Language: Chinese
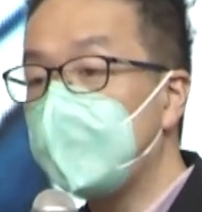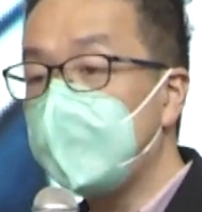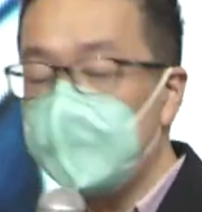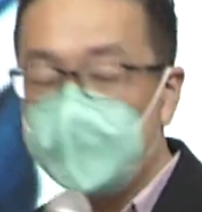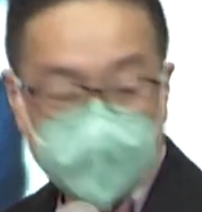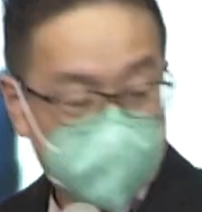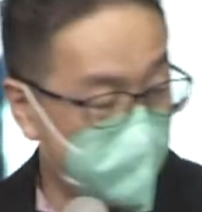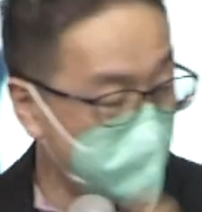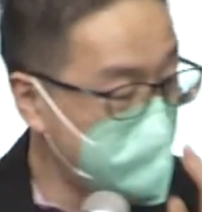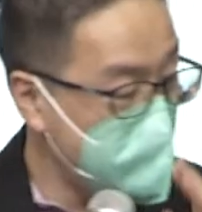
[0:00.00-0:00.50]

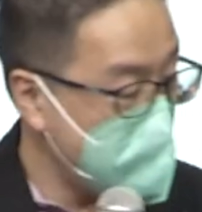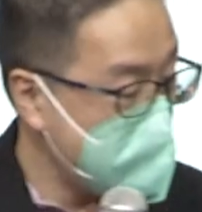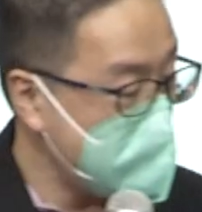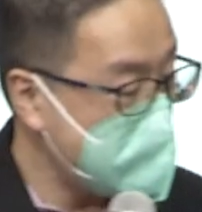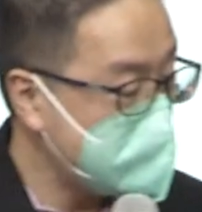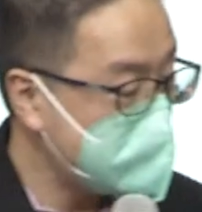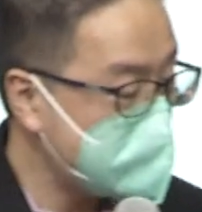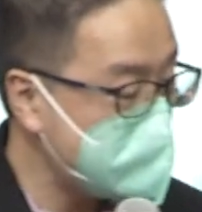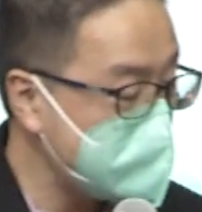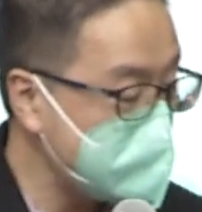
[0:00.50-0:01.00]
他每一
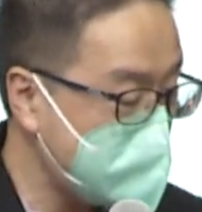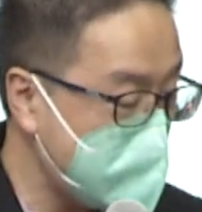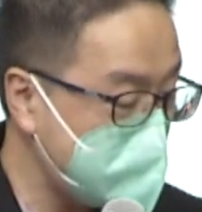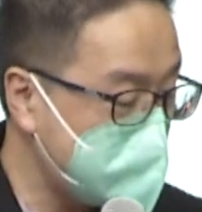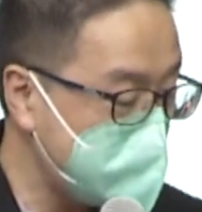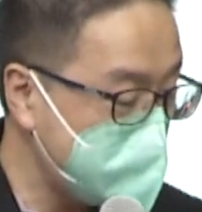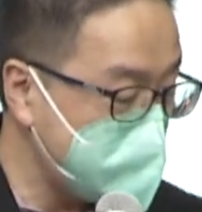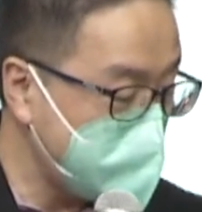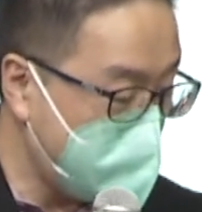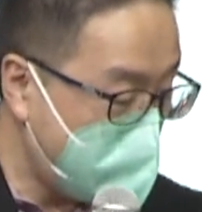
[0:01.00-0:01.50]
次在
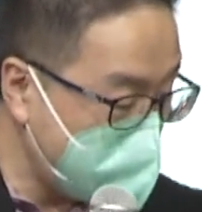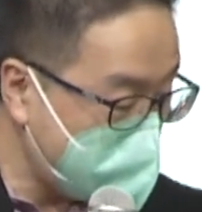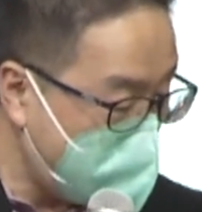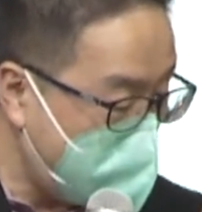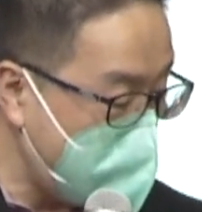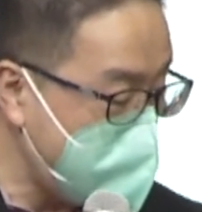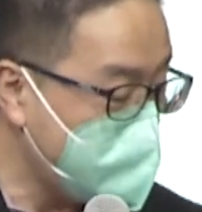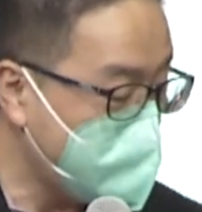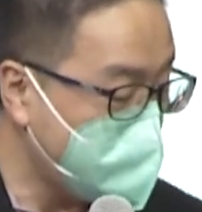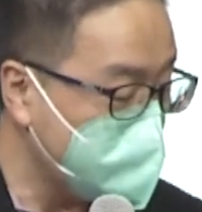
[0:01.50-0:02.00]
这边他
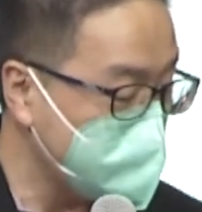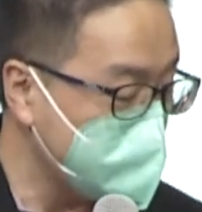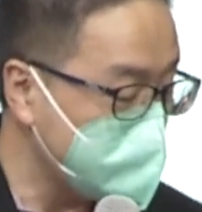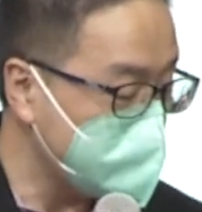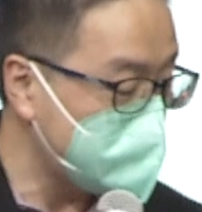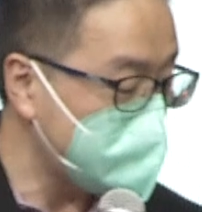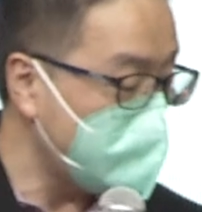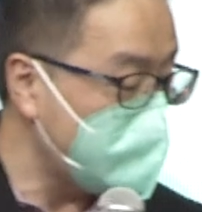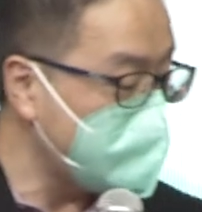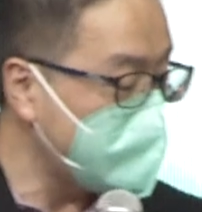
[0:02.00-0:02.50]
开口的
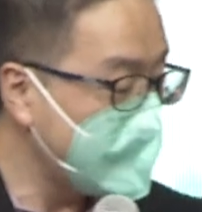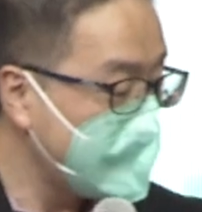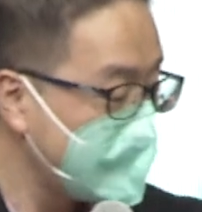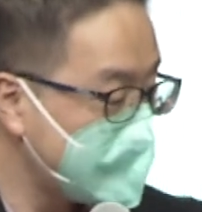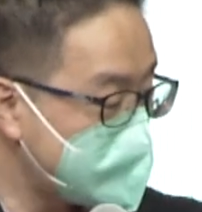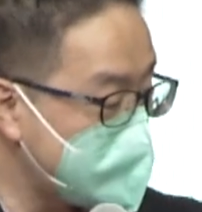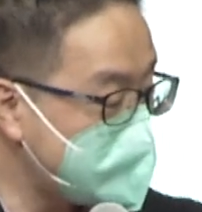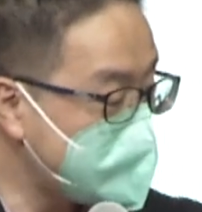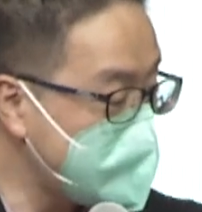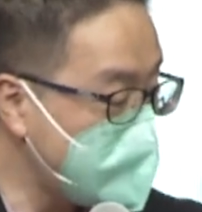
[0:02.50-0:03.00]
时候，
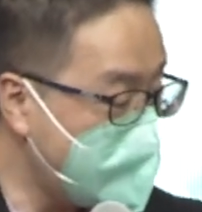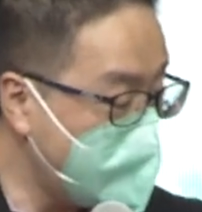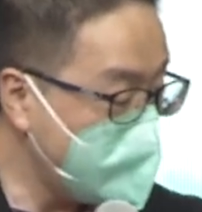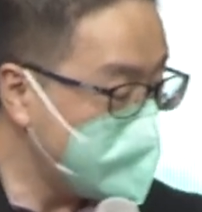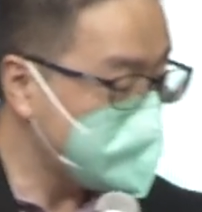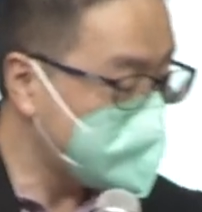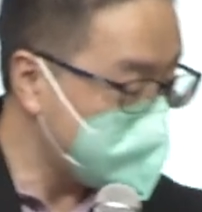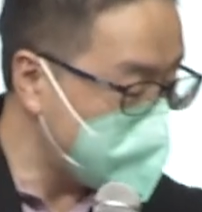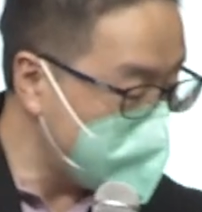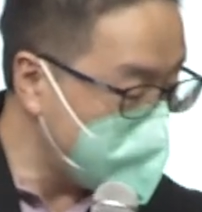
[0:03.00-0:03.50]
在第二
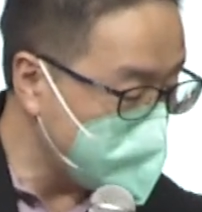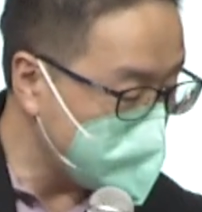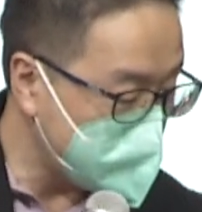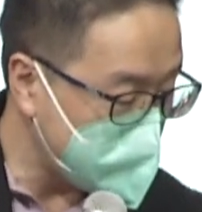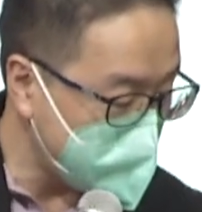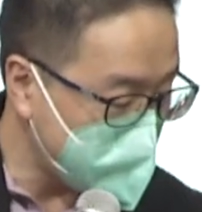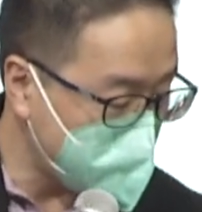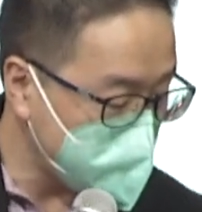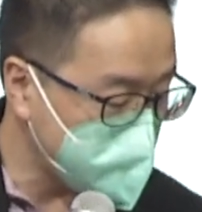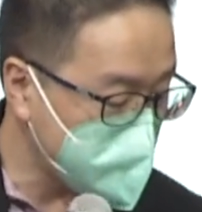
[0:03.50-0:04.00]
十六
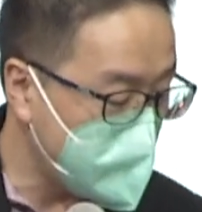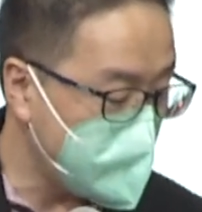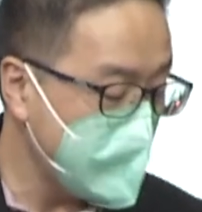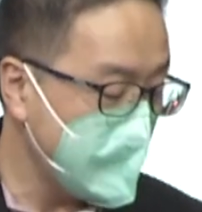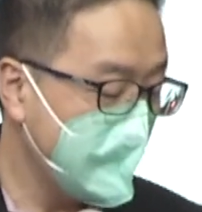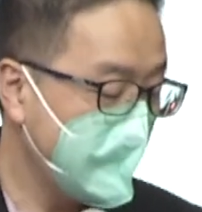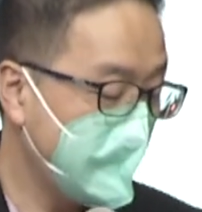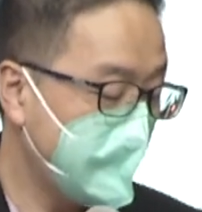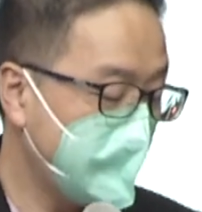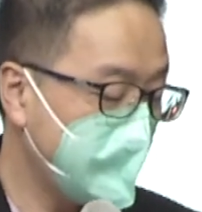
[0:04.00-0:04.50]
节他说。
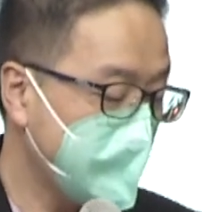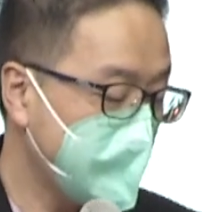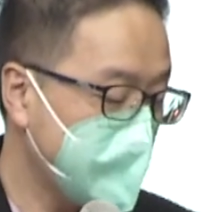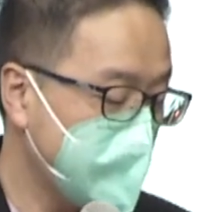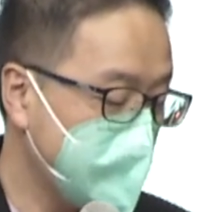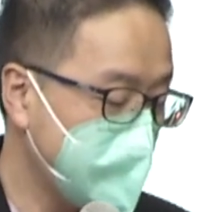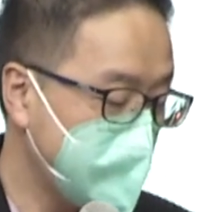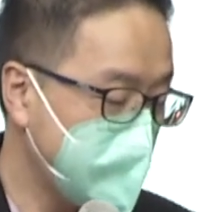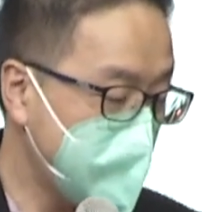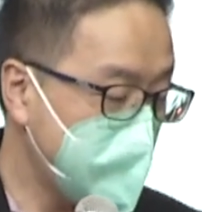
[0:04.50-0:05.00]

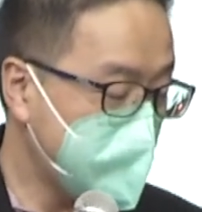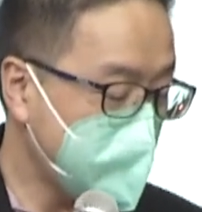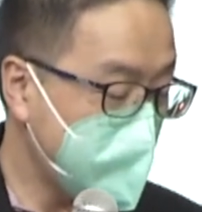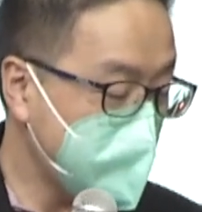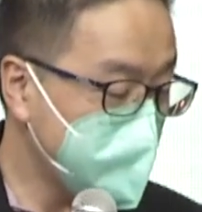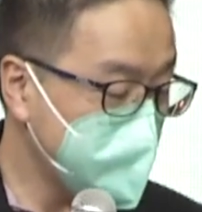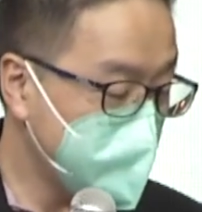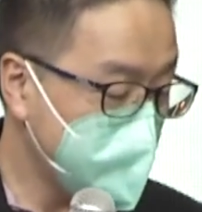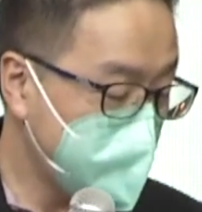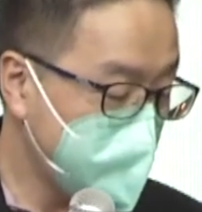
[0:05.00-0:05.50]
一起来
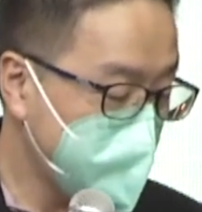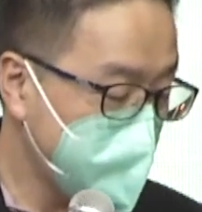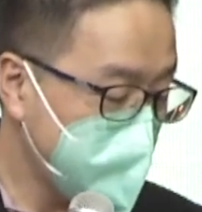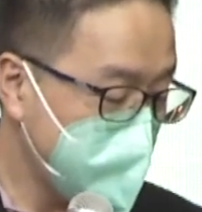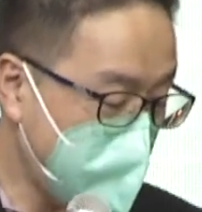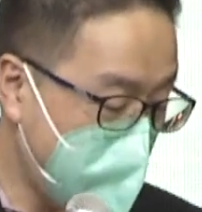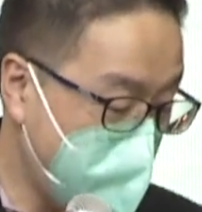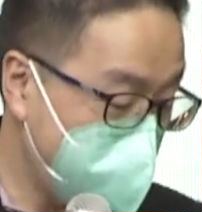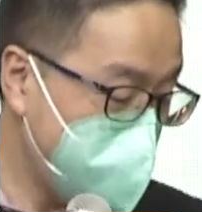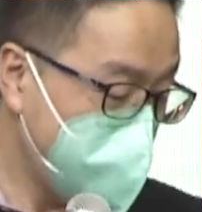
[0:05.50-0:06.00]
读，
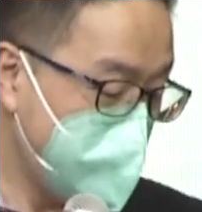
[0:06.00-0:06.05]
来，